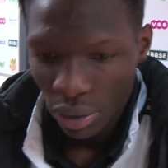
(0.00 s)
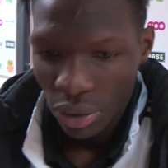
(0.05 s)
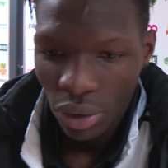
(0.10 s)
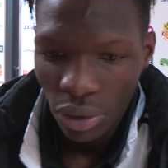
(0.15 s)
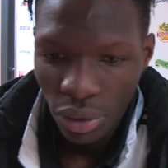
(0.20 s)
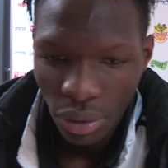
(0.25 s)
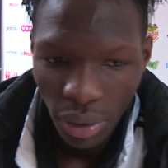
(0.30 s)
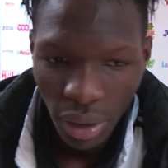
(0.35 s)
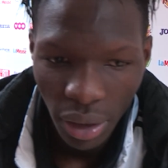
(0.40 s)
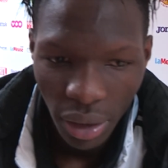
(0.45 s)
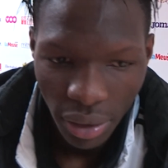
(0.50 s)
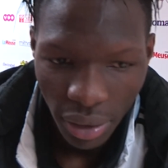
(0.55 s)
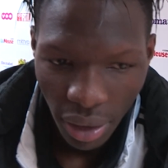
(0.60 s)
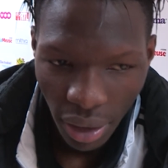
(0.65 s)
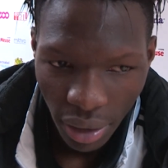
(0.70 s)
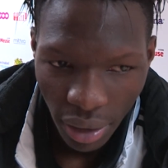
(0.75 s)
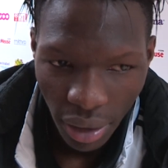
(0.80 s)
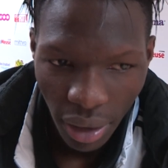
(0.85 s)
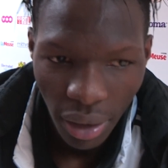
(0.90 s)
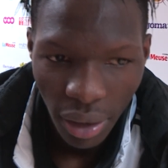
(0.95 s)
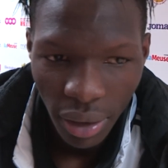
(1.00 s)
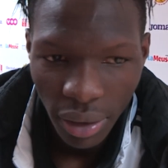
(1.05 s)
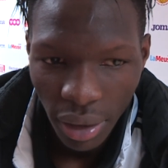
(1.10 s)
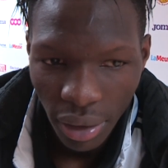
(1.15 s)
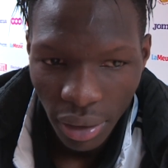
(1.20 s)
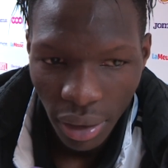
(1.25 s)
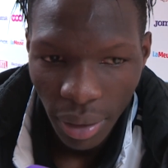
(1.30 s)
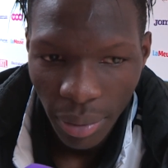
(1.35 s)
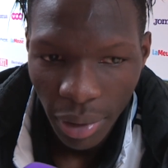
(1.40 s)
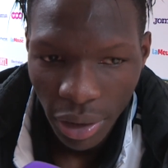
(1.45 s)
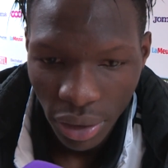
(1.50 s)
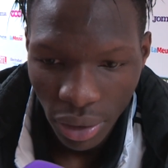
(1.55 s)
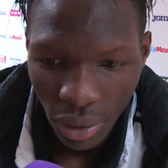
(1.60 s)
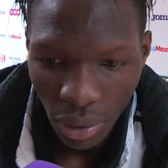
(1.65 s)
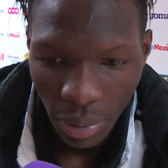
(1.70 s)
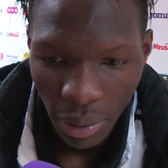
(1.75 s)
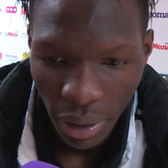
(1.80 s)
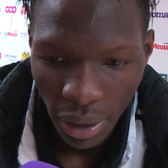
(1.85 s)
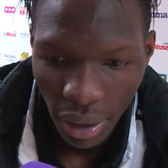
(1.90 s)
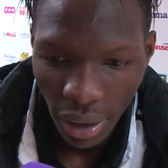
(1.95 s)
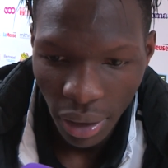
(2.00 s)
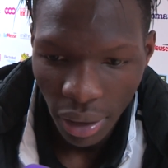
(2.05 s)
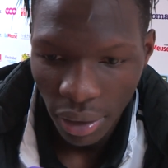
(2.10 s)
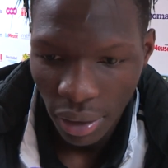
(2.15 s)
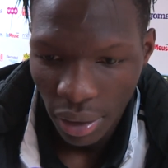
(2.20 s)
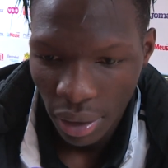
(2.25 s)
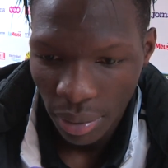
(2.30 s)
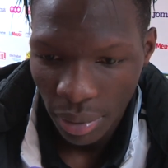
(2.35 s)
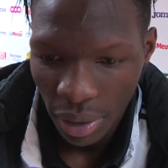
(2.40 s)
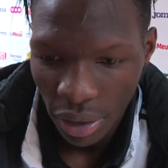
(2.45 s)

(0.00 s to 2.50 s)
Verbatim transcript: Aujourd'hui, ça a, été, ça un match compliqué.